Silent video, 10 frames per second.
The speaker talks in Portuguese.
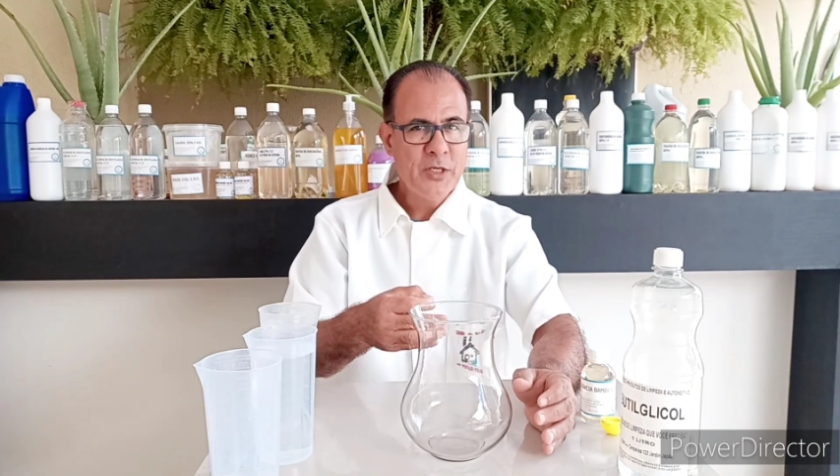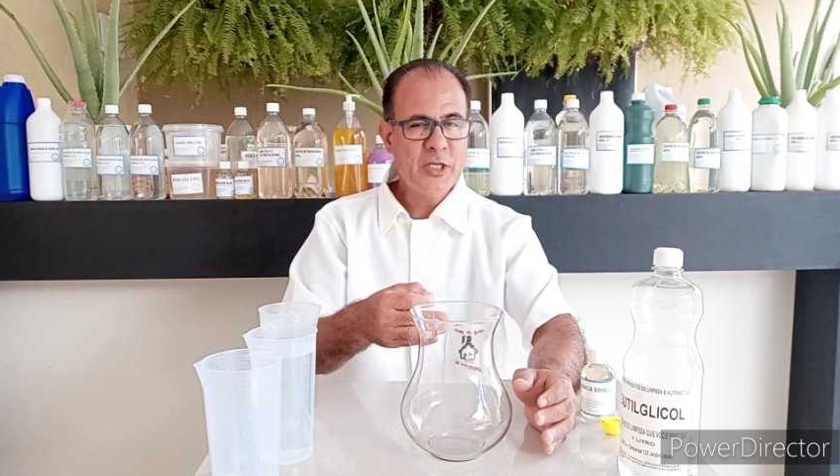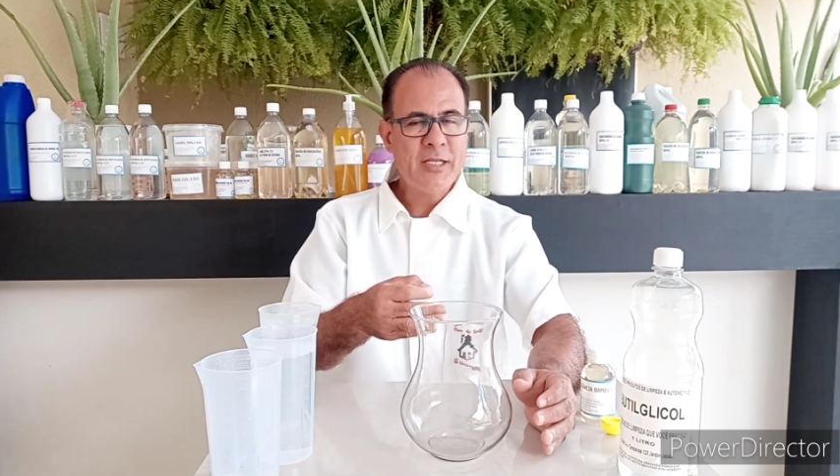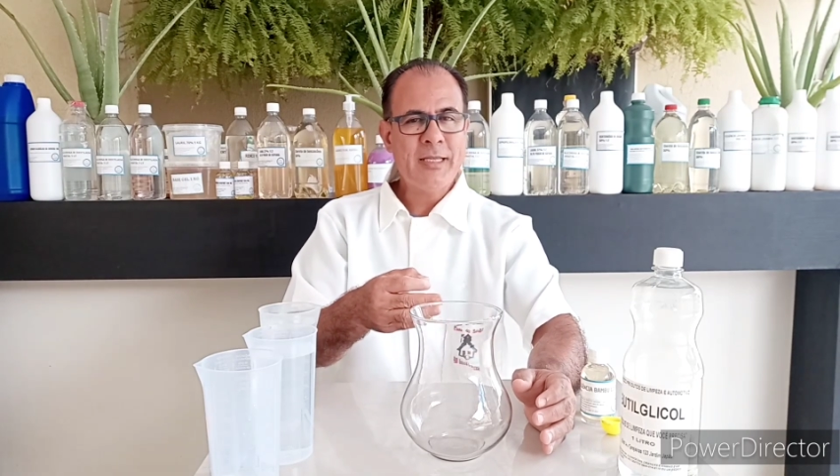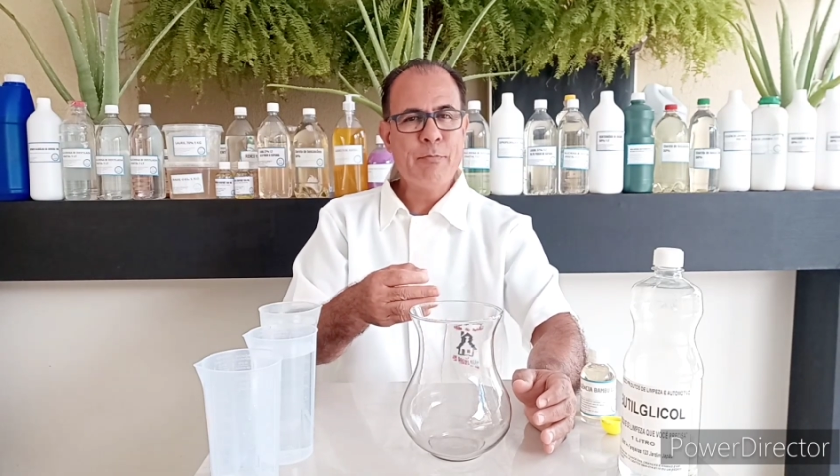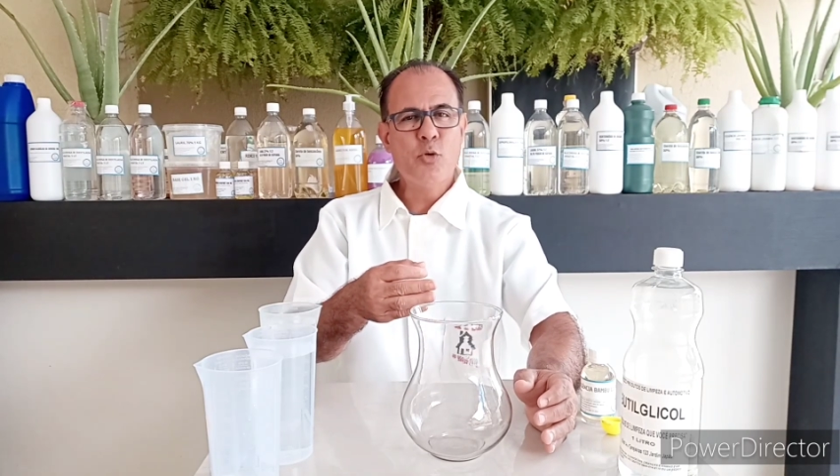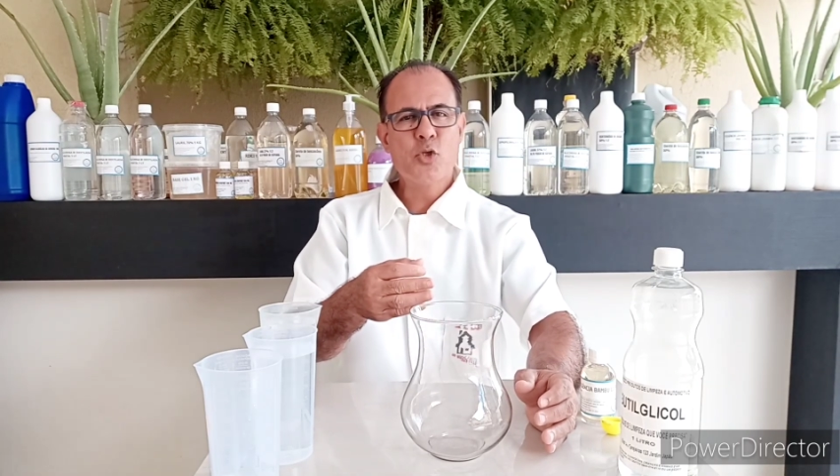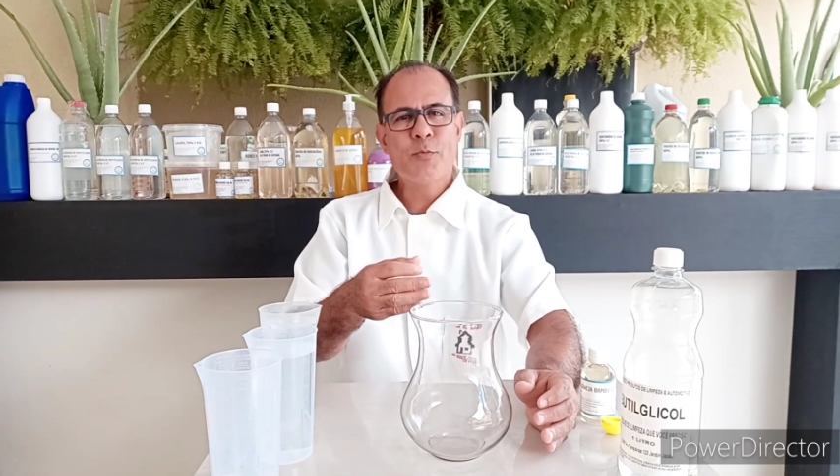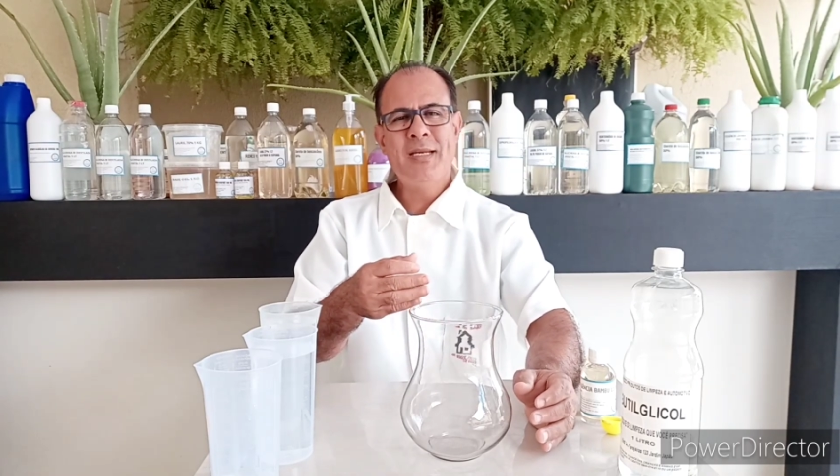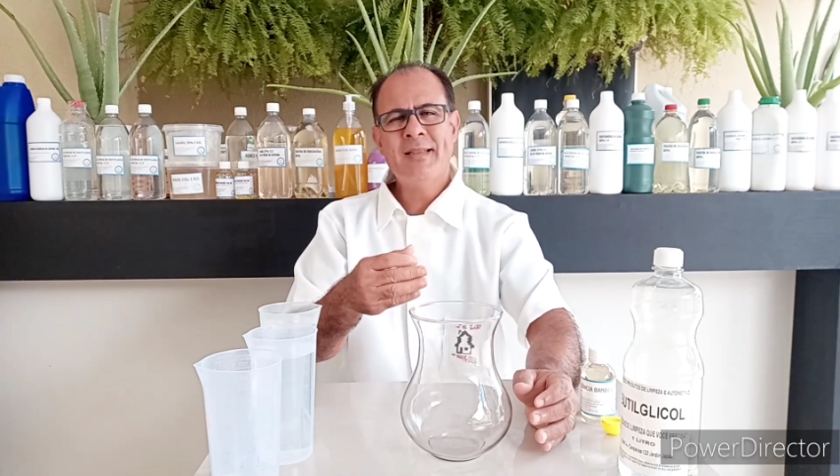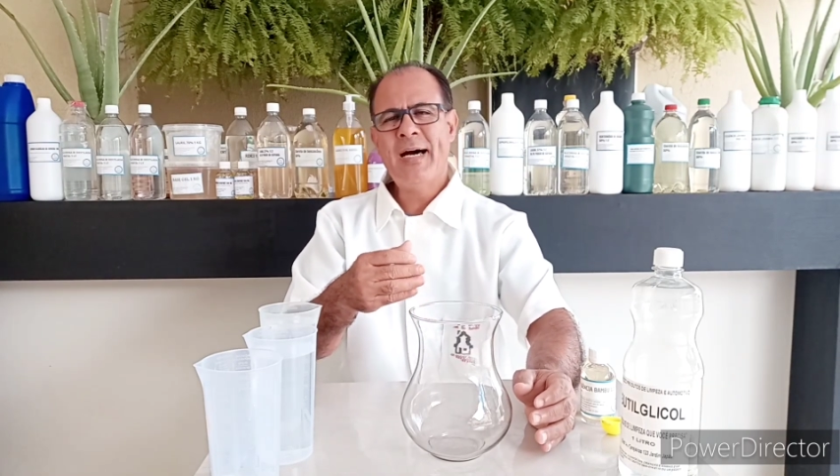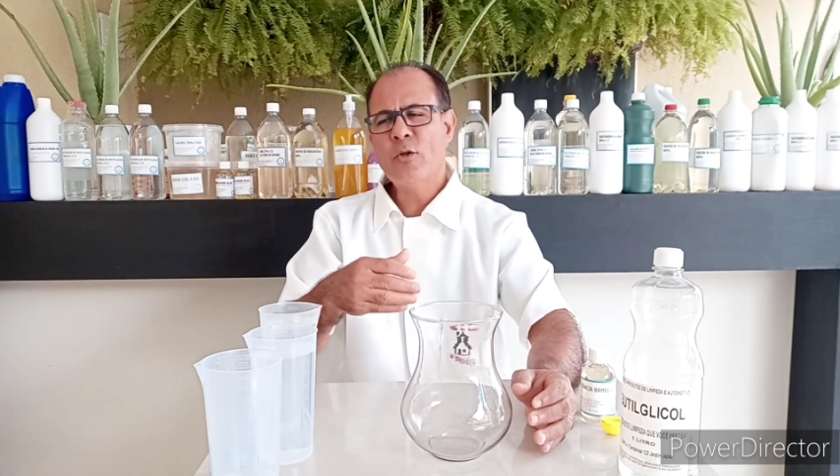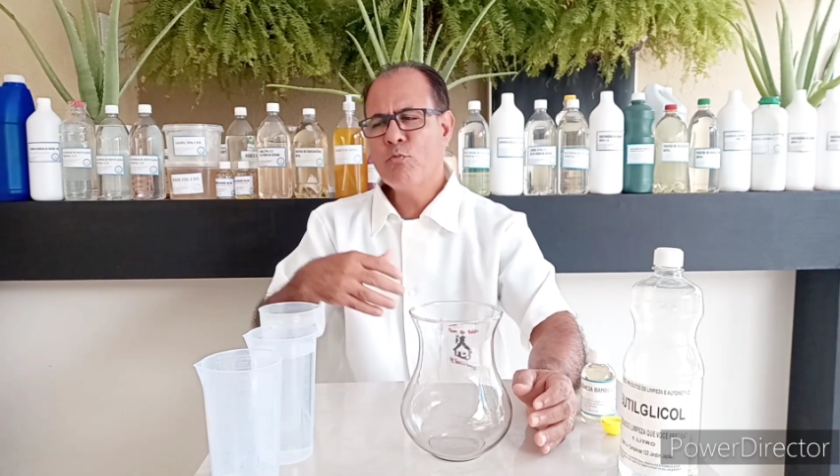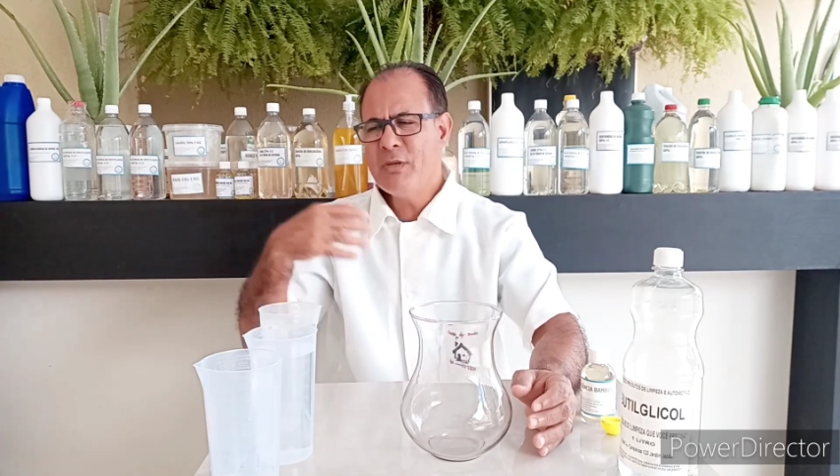que já tem possibilitado